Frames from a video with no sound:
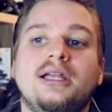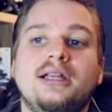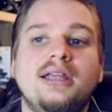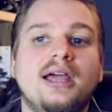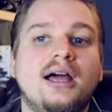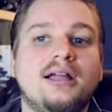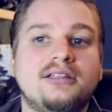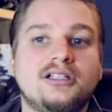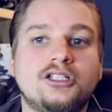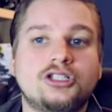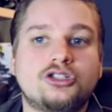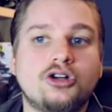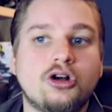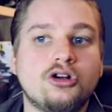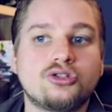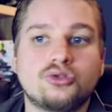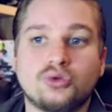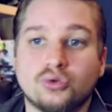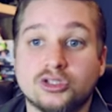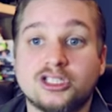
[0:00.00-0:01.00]
il y a des
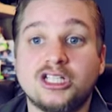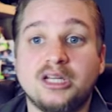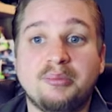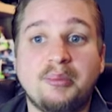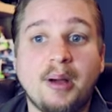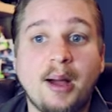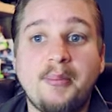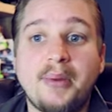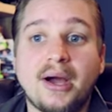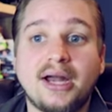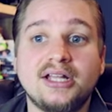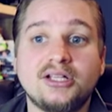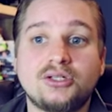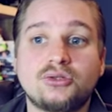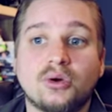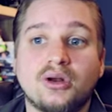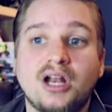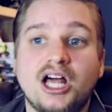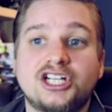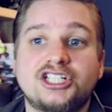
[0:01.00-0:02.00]
choses dont je n'ai pas parlé
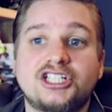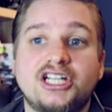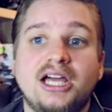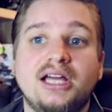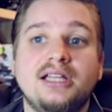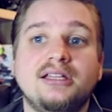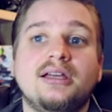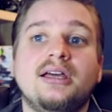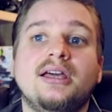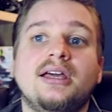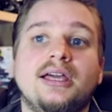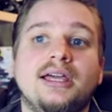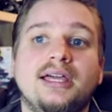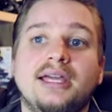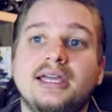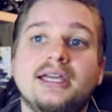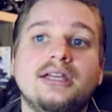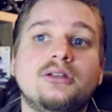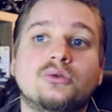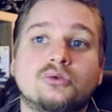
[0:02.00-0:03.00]
sur la chaîne
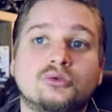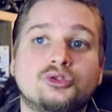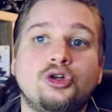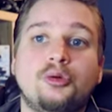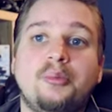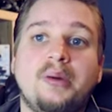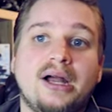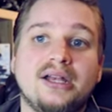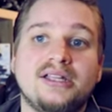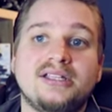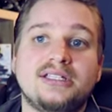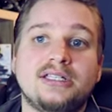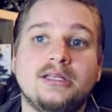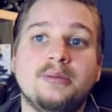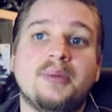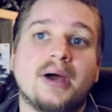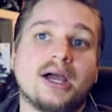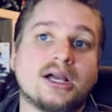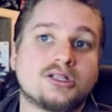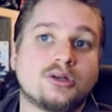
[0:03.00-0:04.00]
et dont je parle ici.
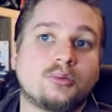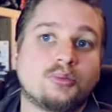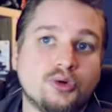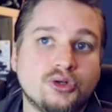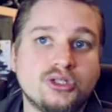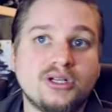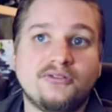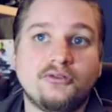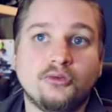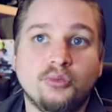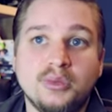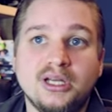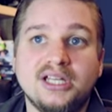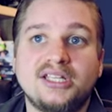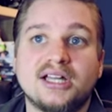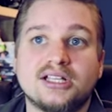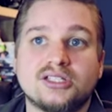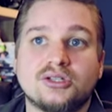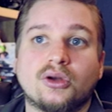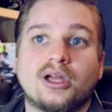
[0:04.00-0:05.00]
Par exemple, j'ai vu
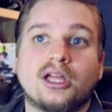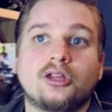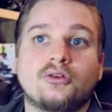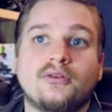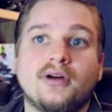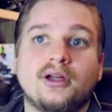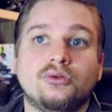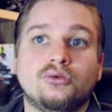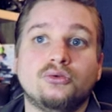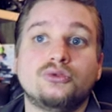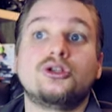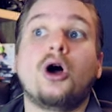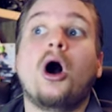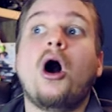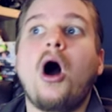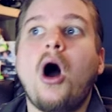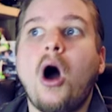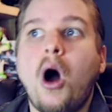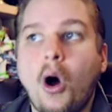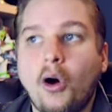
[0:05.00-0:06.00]
1492
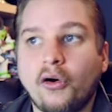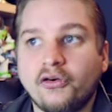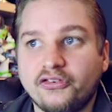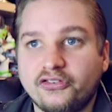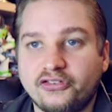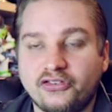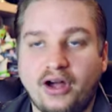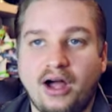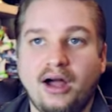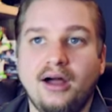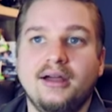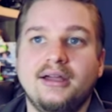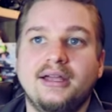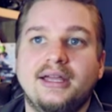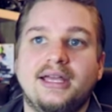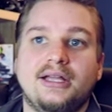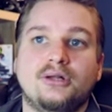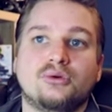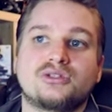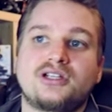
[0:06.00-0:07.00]
enfin,
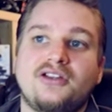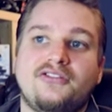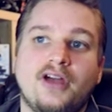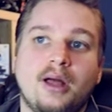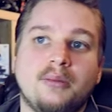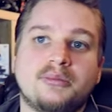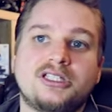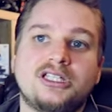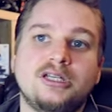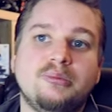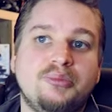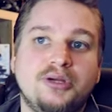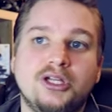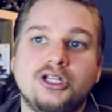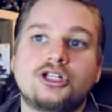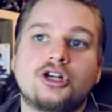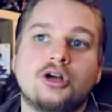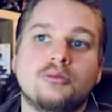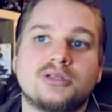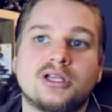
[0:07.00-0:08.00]
et donc j'ai fait un petit
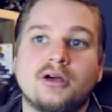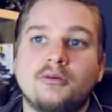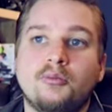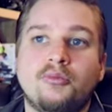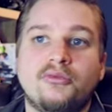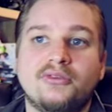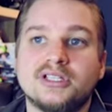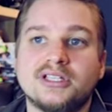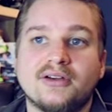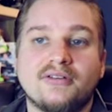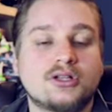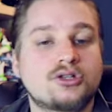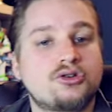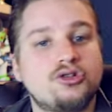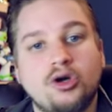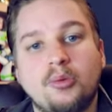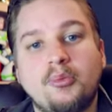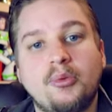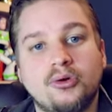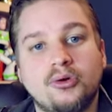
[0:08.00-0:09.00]
pitch, comme ça vous pouvez savoir ce que j'en